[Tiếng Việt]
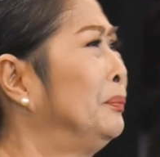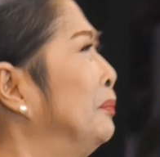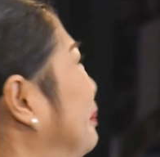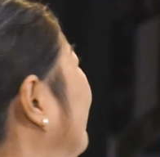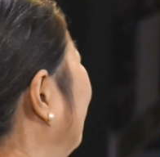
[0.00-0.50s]
gọi
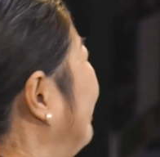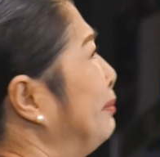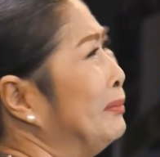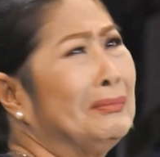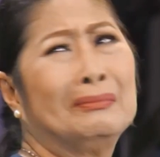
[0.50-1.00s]
là máy giặt
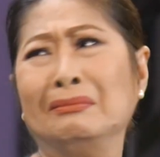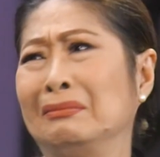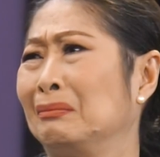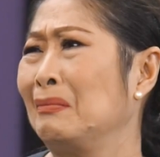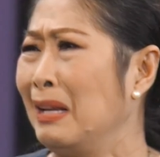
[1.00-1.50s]

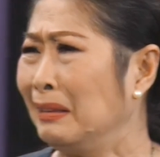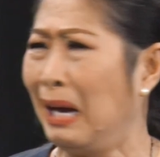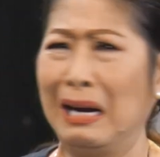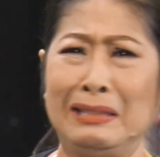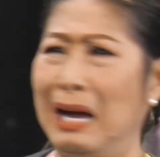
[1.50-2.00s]

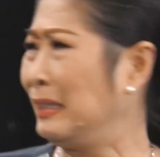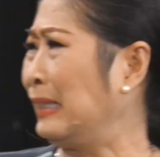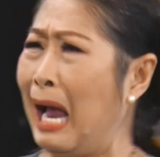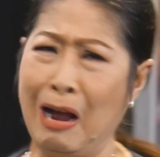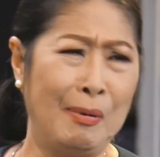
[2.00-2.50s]
trời ơi
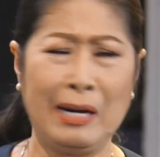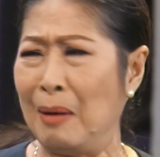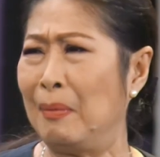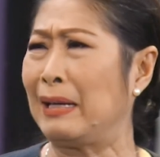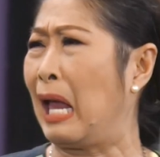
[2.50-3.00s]
cái thao mày
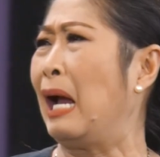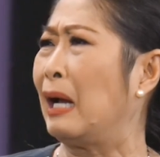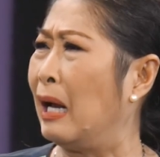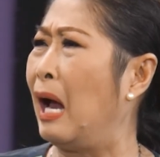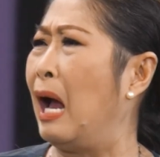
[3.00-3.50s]
làm máy giặt
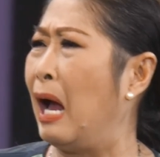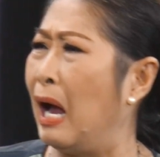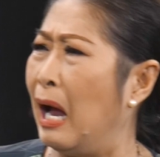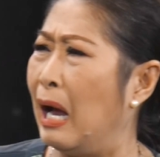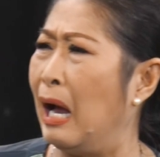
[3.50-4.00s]

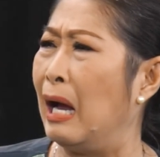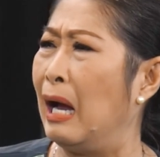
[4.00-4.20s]
à